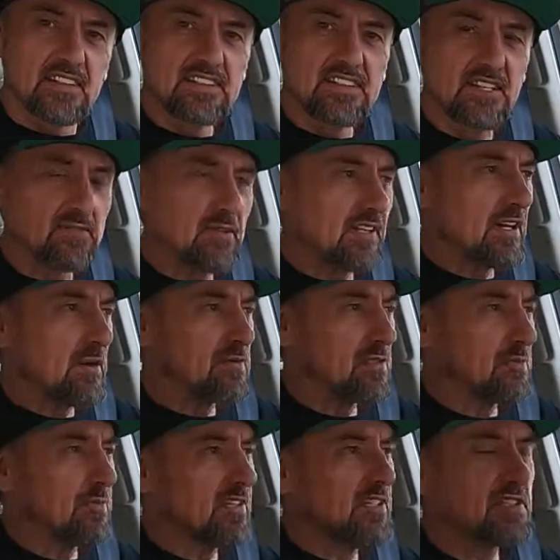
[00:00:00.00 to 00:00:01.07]
Zakładam,
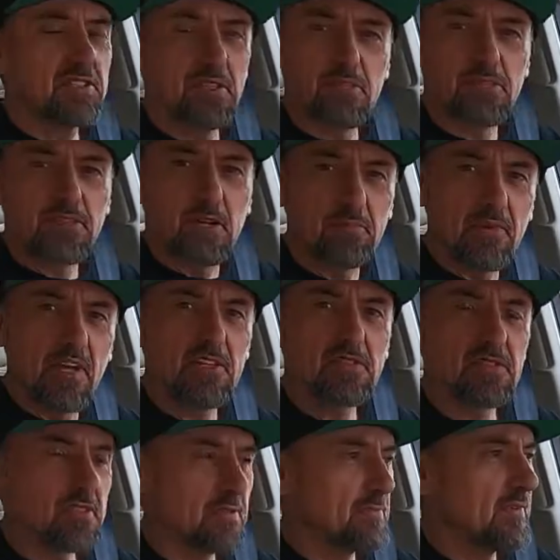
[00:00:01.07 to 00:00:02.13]
że byliście już na
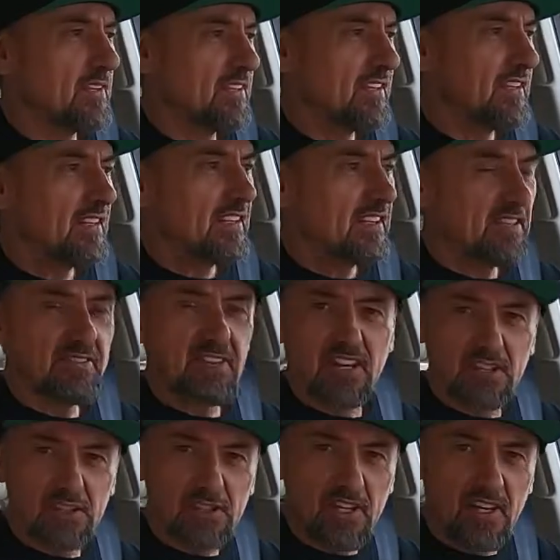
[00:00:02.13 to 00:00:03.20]
pierwszym
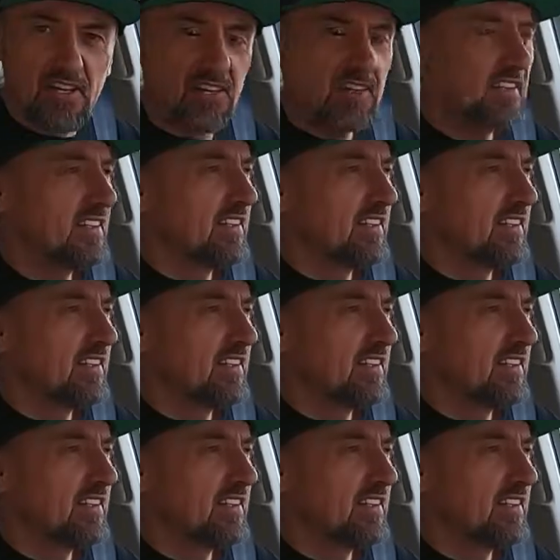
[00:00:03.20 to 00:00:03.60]
evencie